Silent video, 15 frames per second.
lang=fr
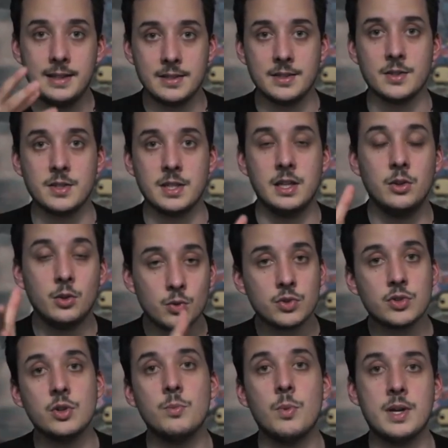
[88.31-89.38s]
essentiel non
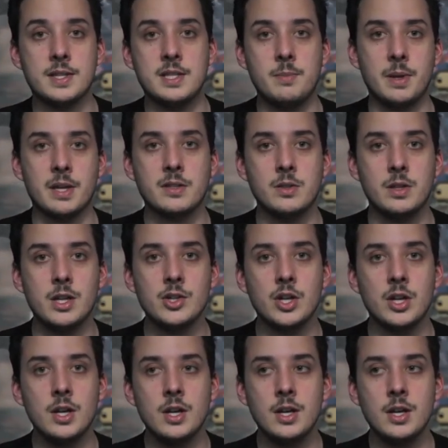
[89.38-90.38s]
seulement à ses personnages,